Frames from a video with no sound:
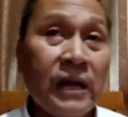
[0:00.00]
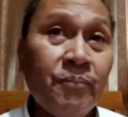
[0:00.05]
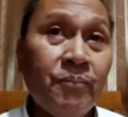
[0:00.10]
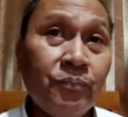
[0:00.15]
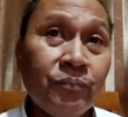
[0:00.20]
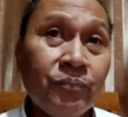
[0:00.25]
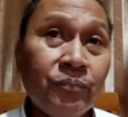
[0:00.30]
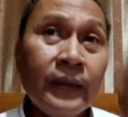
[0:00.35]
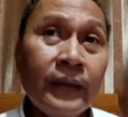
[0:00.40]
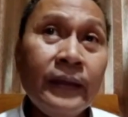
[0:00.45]

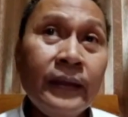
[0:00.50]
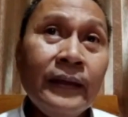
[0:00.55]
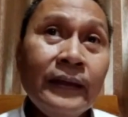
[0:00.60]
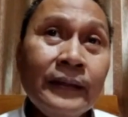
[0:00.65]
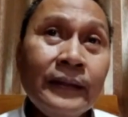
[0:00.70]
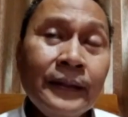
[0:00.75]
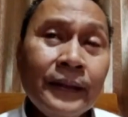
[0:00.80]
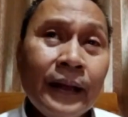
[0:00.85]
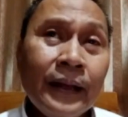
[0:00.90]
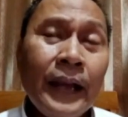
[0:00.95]
Cap
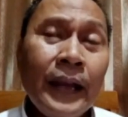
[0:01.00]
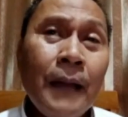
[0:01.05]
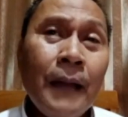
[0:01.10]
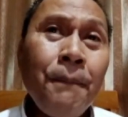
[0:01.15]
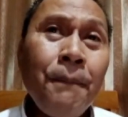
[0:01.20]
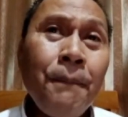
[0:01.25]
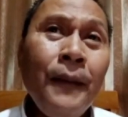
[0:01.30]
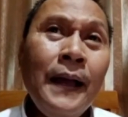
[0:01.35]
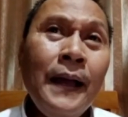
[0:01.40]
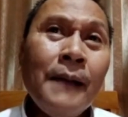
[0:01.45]

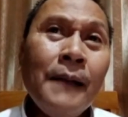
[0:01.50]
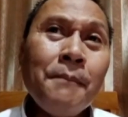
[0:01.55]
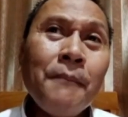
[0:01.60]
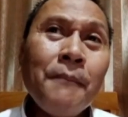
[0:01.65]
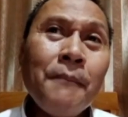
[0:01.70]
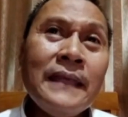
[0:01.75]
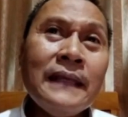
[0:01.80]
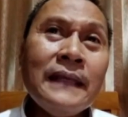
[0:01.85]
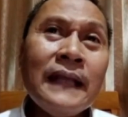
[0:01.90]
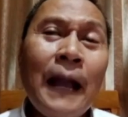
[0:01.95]
kenapa
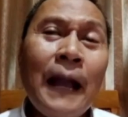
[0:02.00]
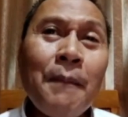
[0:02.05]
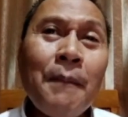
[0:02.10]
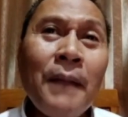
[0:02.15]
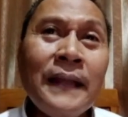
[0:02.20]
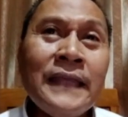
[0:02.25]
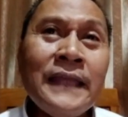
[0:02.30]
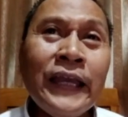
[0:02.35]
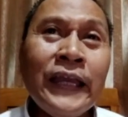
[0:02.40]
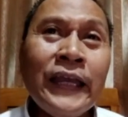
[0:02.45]
nggak
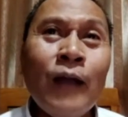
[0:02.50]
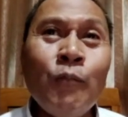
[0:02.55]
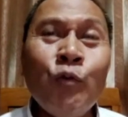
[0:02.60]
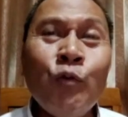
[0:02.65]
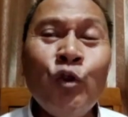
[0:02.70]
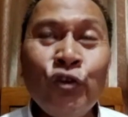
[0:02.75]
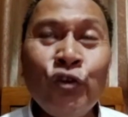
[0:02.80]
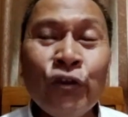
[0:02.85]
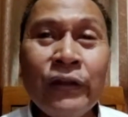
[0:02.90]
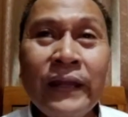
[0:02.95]
ba banyak yang
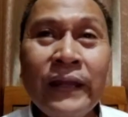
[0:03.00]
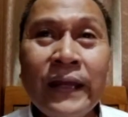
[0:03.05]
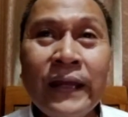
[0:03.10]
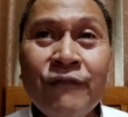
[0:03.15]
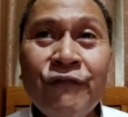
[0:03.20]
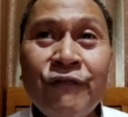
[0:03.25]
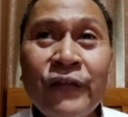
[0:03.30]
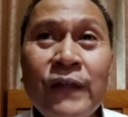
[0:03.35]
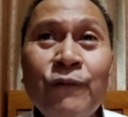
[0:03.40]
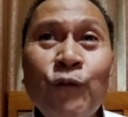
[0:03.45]
mundur
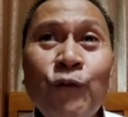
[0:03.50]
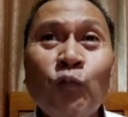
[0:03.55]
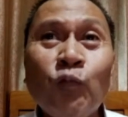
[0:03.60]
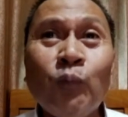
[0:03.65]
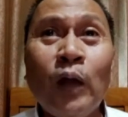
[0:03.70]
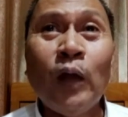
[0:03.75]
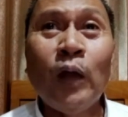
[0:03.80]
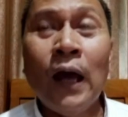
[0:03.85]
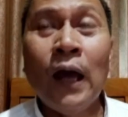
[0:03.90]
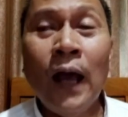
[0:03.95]
dari Freeport
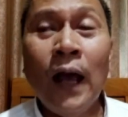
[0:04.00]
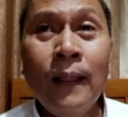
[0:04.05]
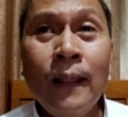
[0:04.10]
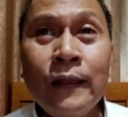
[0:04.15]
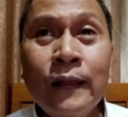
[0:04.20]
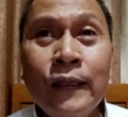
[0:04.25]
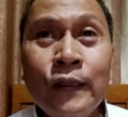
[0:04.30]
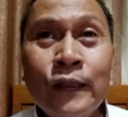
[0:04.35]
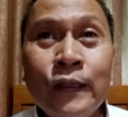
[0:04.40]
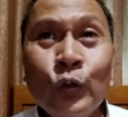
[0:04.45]
padahal
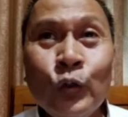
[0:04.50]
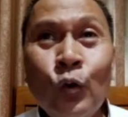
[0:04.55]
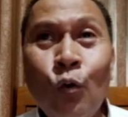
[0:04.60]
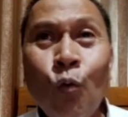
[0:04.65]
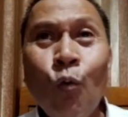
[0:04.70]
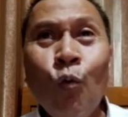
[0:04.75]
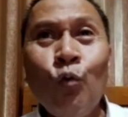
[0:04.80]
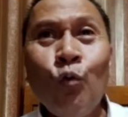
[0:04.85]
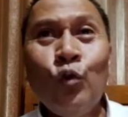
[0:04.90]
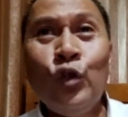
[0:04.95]

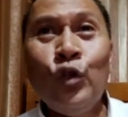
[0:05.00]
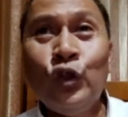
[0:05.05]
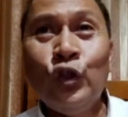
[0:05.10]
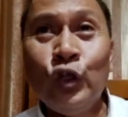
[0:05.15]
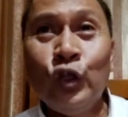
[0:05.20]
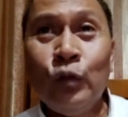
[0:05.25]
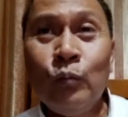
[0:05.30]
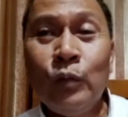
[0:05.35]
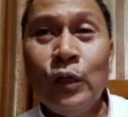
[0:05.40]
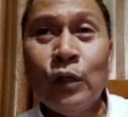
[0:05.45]
itu
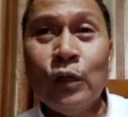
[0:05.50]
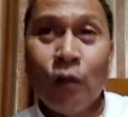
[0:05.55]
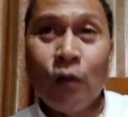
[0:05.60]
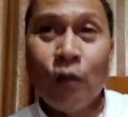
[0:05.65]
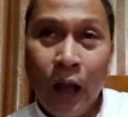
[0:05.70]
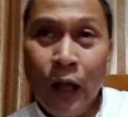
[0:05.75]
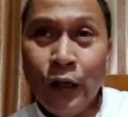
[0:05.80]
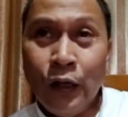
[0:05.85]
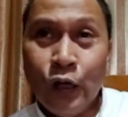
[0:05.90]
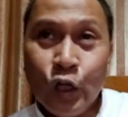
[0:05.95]
di
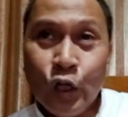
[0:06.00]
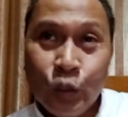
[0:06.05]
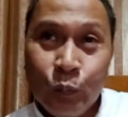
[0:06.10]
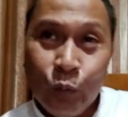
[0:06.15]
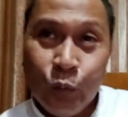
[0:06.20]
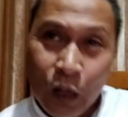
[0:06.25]
Timika dari